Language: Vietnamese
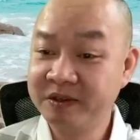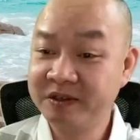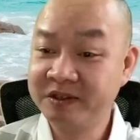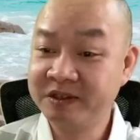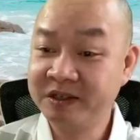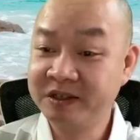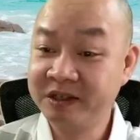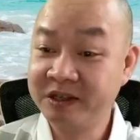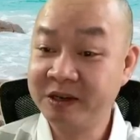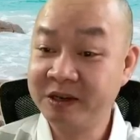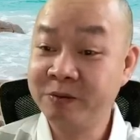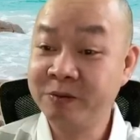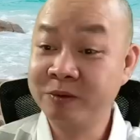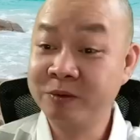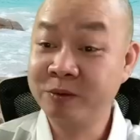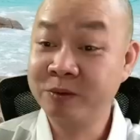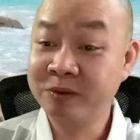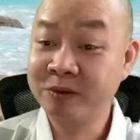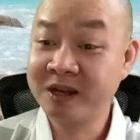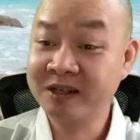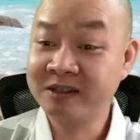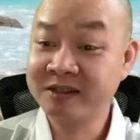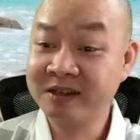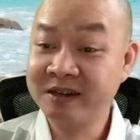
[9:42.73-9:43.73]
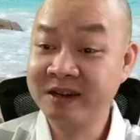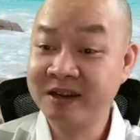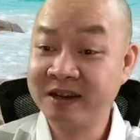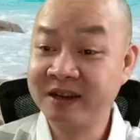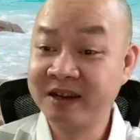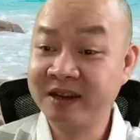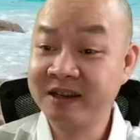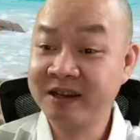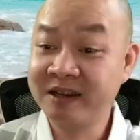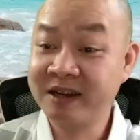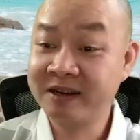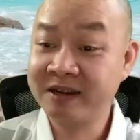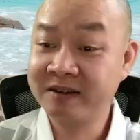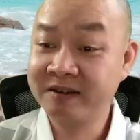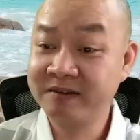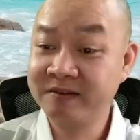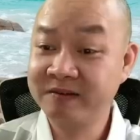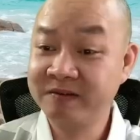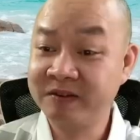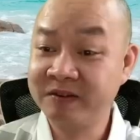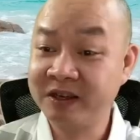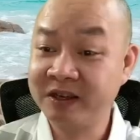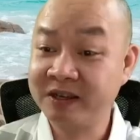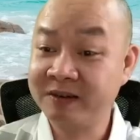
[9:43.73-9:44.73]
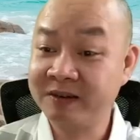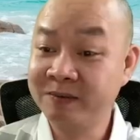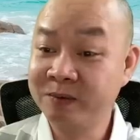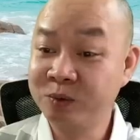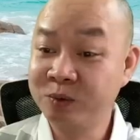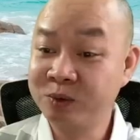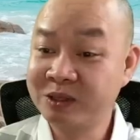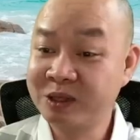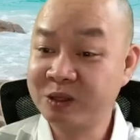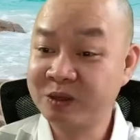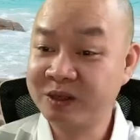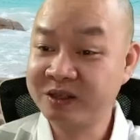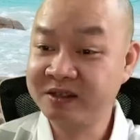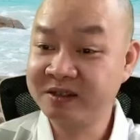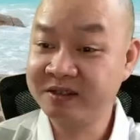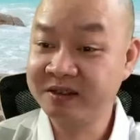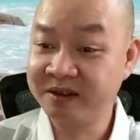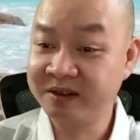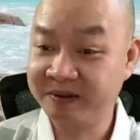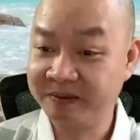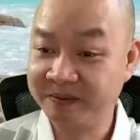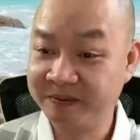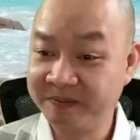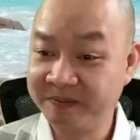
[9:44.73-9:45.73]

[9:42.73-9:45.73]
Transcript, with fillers: trước thì ông cũng đã rất là gay gắt về cái vụ Sao Thái Dương,